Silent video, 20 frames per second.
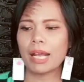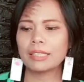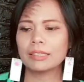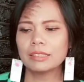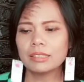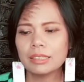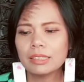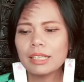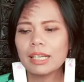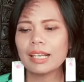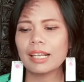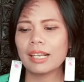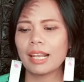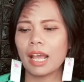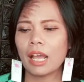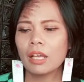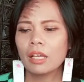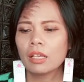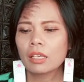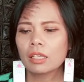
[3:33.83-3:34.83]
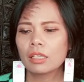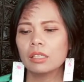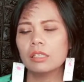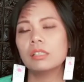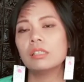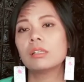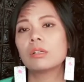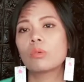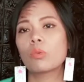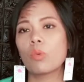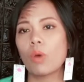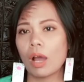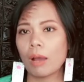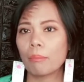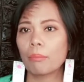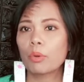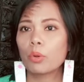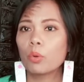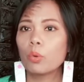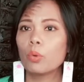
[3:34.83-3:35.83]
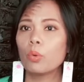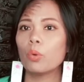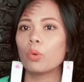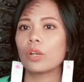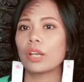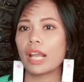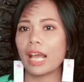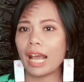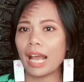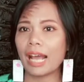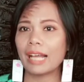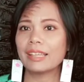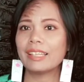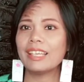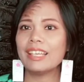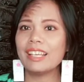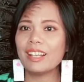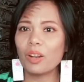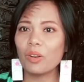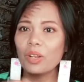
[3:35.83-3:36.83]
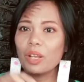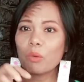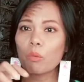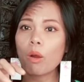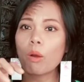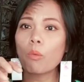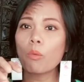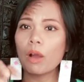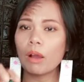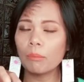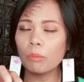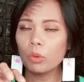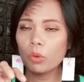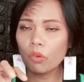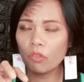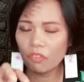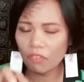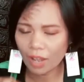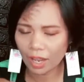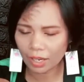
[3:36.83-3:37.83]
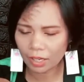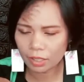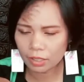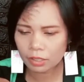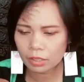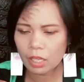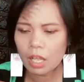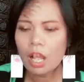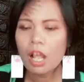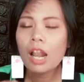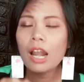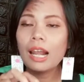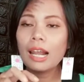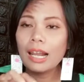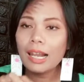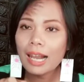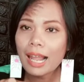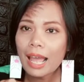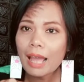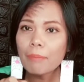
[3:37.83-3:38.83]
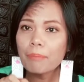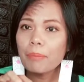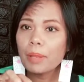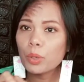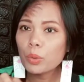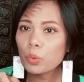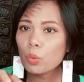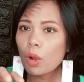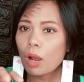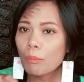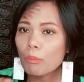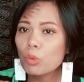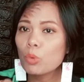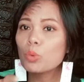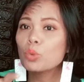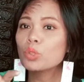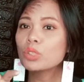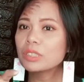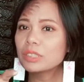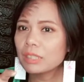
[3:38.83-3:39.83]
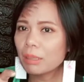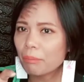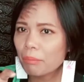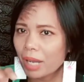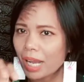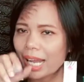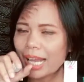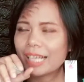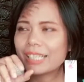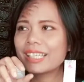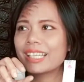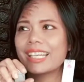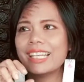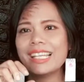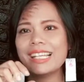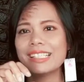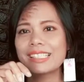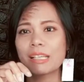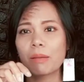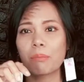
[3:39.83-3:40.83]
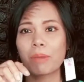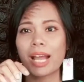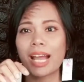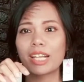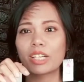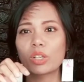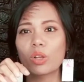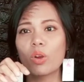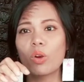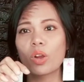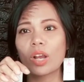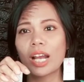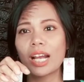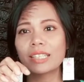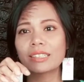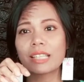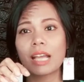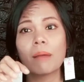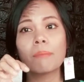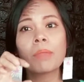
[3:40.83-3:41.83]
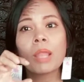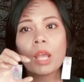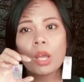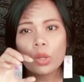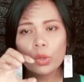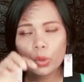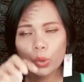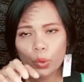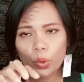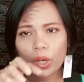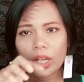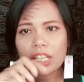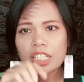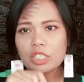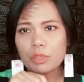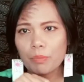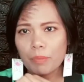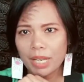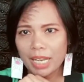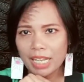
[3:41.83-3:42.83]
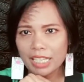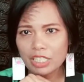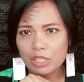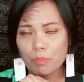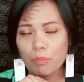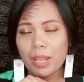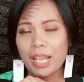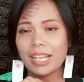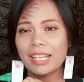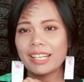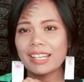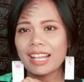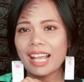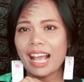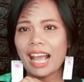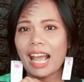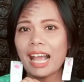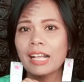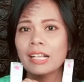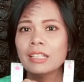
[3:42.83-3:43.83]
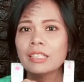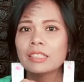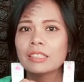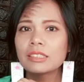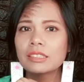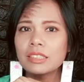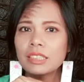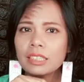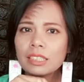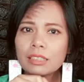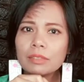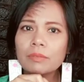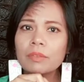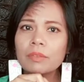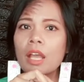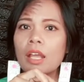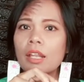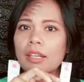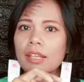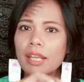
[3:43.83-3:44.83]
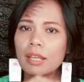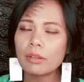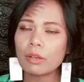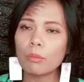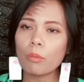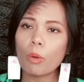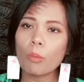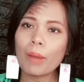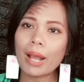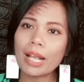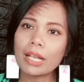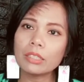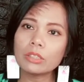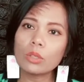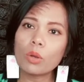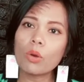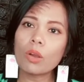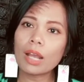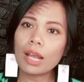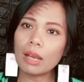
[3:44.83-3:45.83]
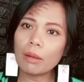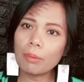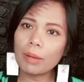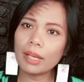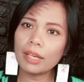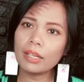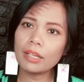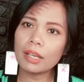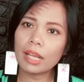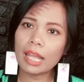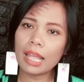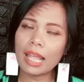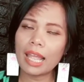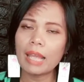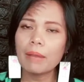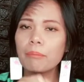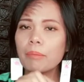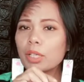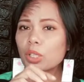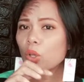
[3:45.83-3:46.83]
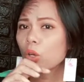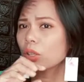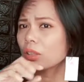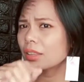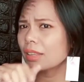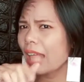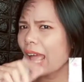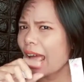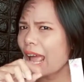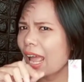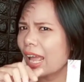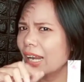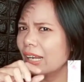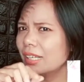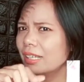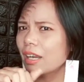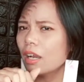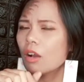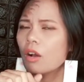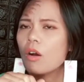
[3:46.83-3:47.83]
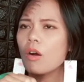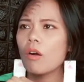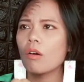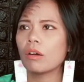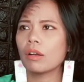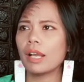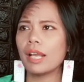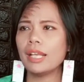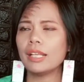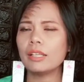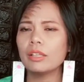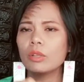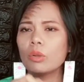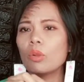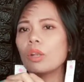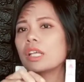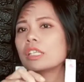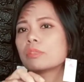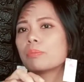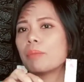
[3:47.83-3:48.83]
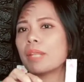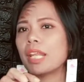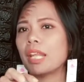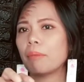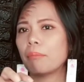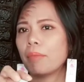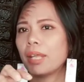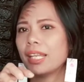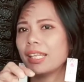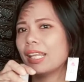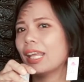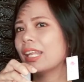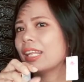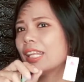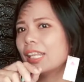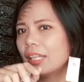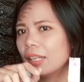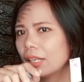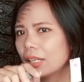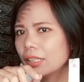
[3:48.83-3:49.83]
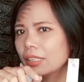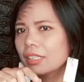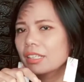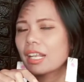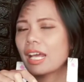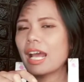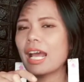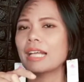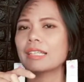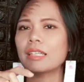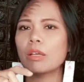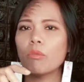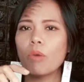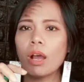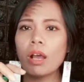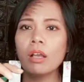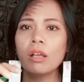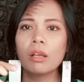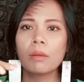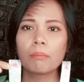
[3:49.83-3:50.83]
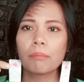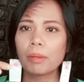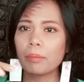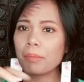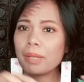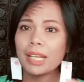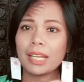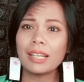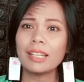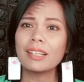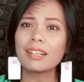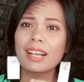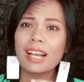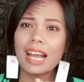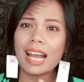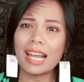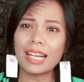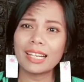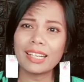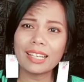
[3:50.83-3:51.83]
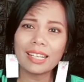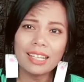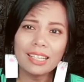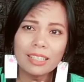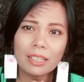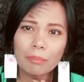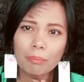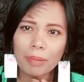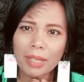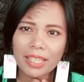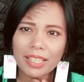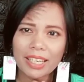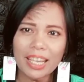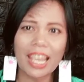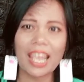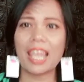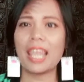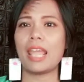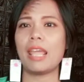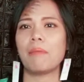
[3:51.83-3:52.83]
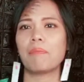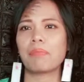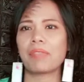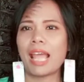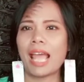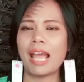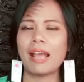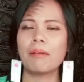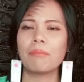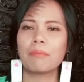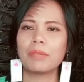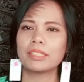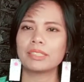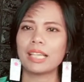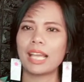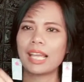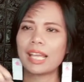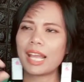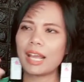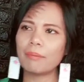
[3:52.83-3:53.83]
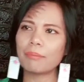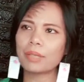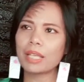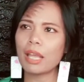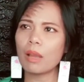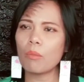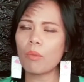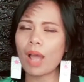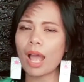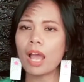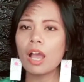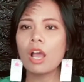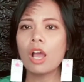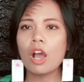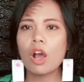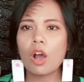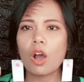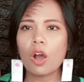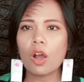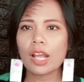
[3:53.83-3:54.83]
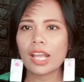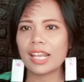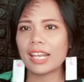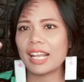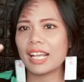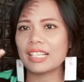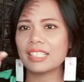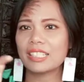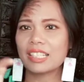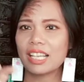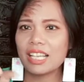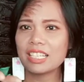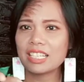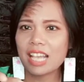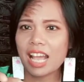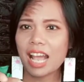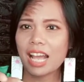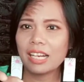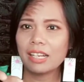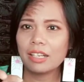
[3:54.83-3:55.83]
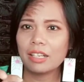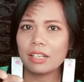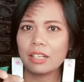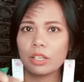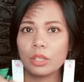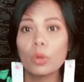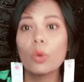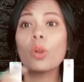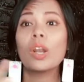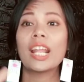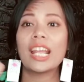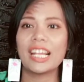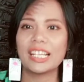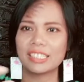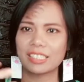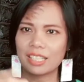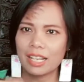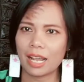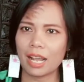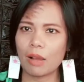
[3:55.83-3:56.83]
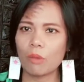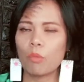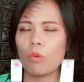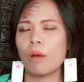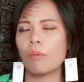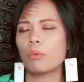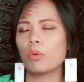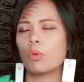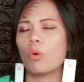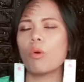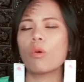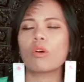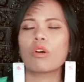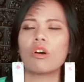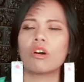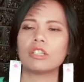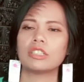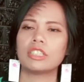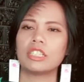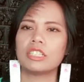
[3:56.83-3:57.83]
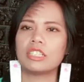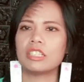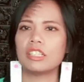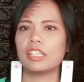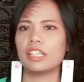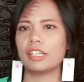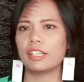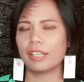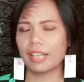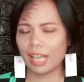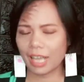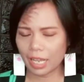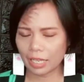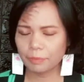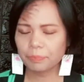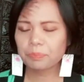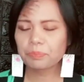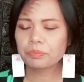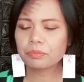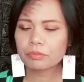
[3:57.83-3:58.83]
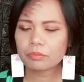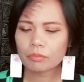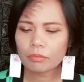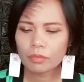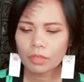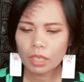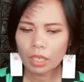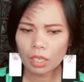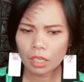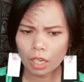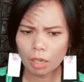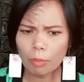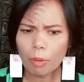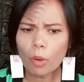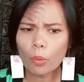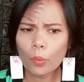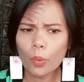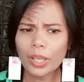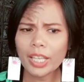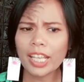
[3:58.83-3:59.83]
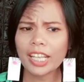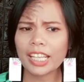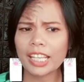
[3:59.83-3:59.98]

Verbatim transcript: ยซึ่งอันนั้นน่ะคือความรู้นะคะที่เราเรียกว่าความรู้ฝังลึกและเป็นความรู้สำคัญคีย์สำคัญของการทำ knowledge management นะคะซึ่งในระบบ ISO 9001 เองมันก็แตะเรื่องของknowledge management เนี่ยนิดนึงนะคะแต่ว่ามันไม่ได้ถึงขั้นลึกเป็น KM นะมันใช้คำแค่ว่า organization knowledge นะคะความรู้องค์กรเฉยๆนะคะเขาบอกว่าอย่าง